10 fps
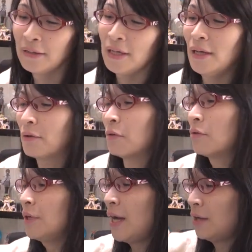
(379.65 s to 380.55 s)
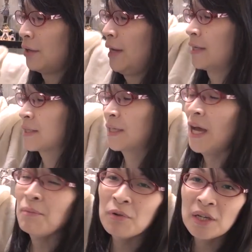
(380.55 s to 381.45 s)
ただここにある
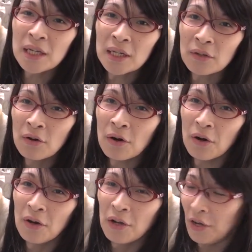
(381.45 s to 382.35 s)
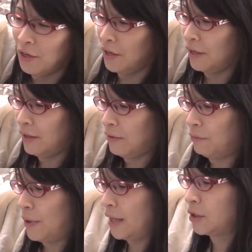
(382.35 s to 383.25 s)
エスケープキーと
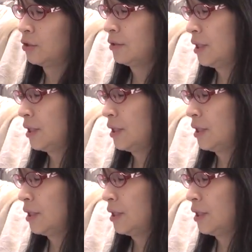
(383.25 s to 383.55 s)
ファンクショ